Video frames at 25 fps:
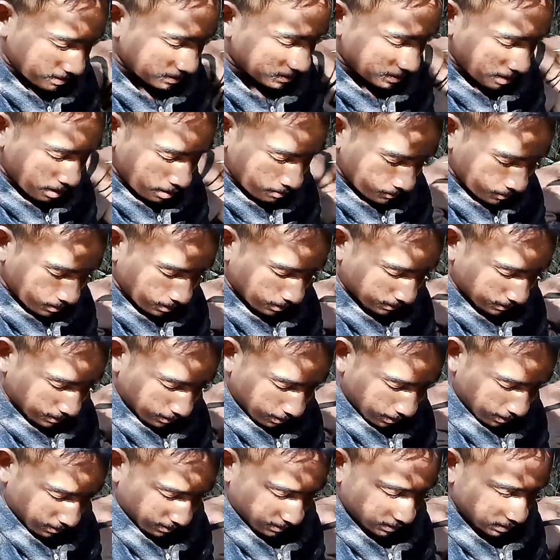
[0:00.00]
काम करते
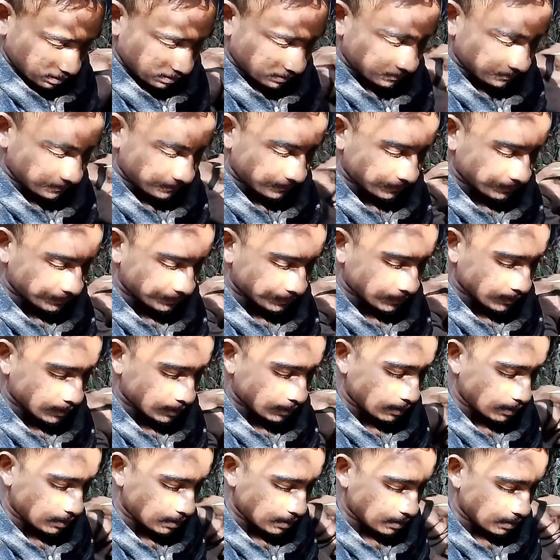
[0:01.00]
करते
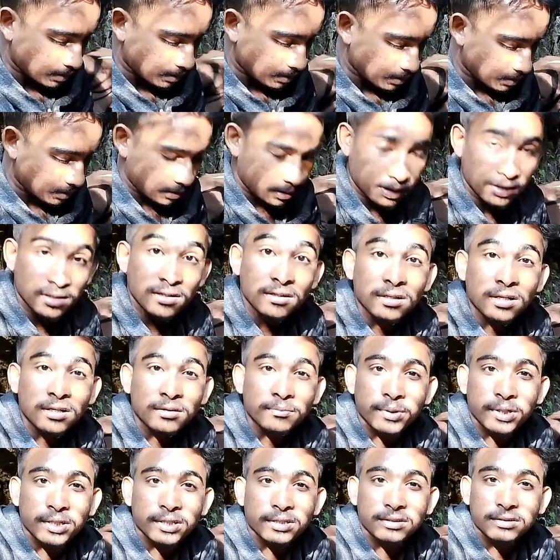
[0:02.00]

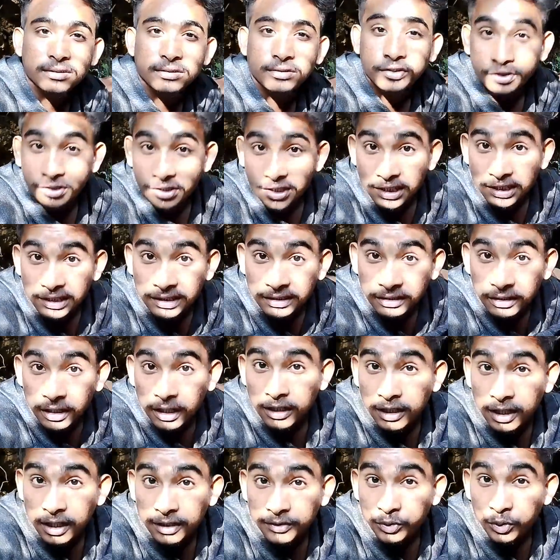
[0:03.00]
लगभग तीन
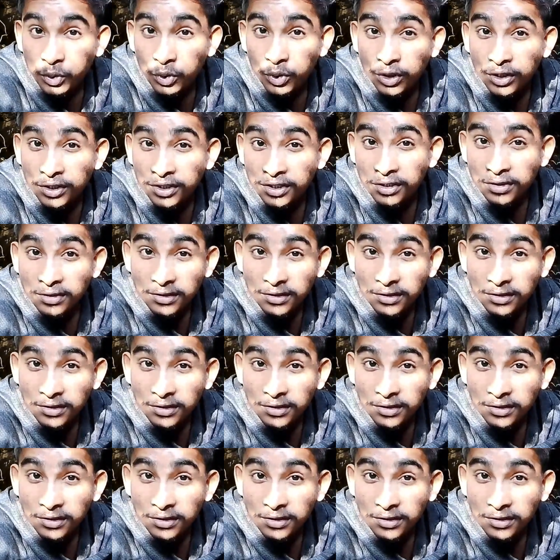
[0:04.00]
घंटा दो घंटा